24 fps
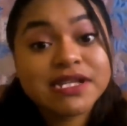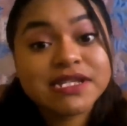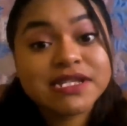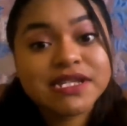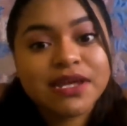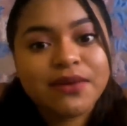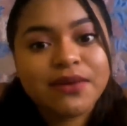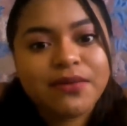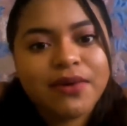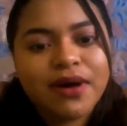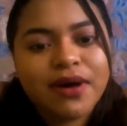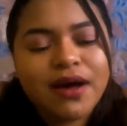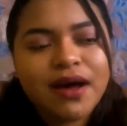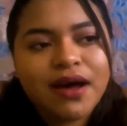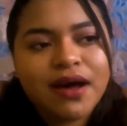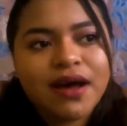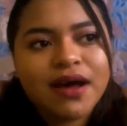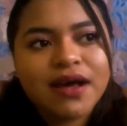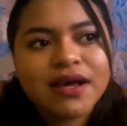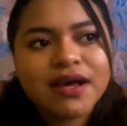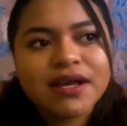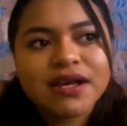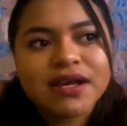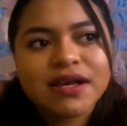se
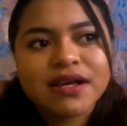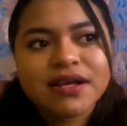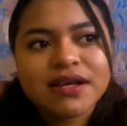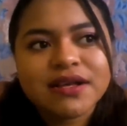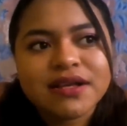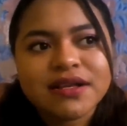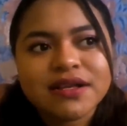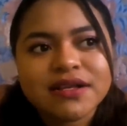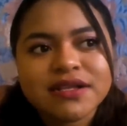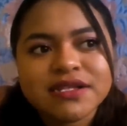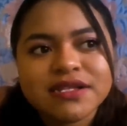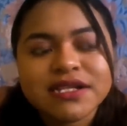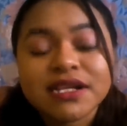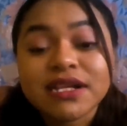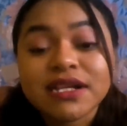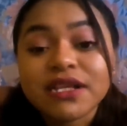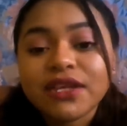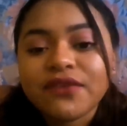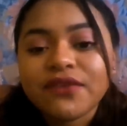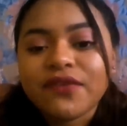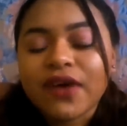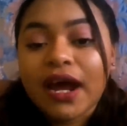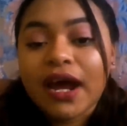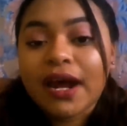va a
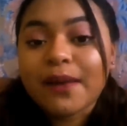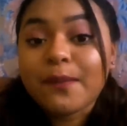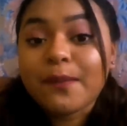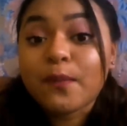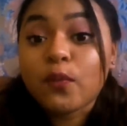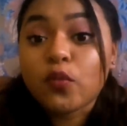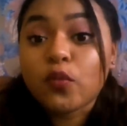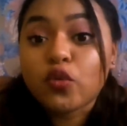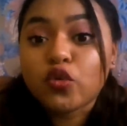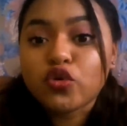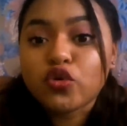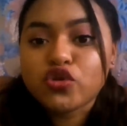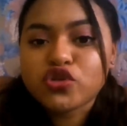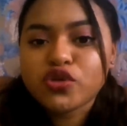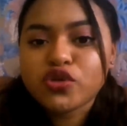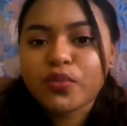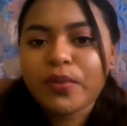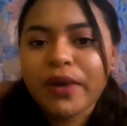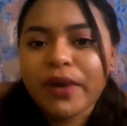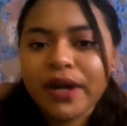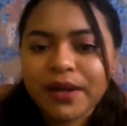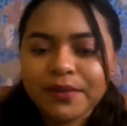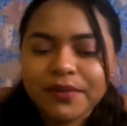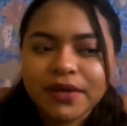significar
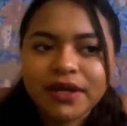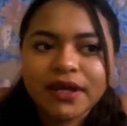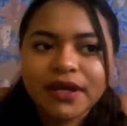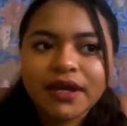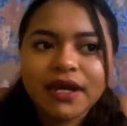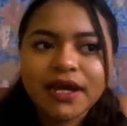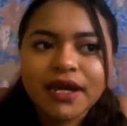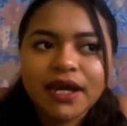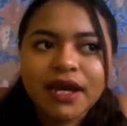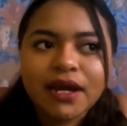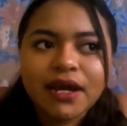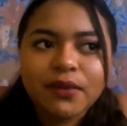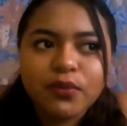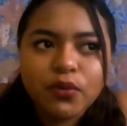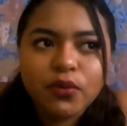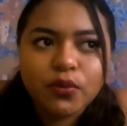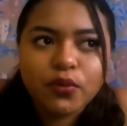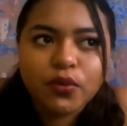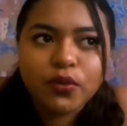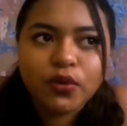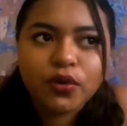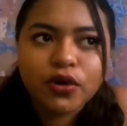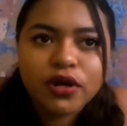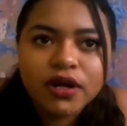mucho para mí que el
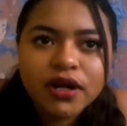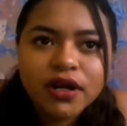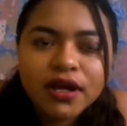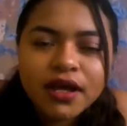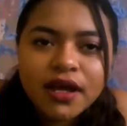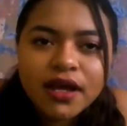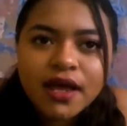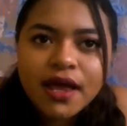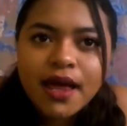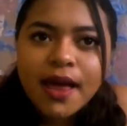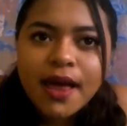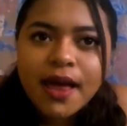bombón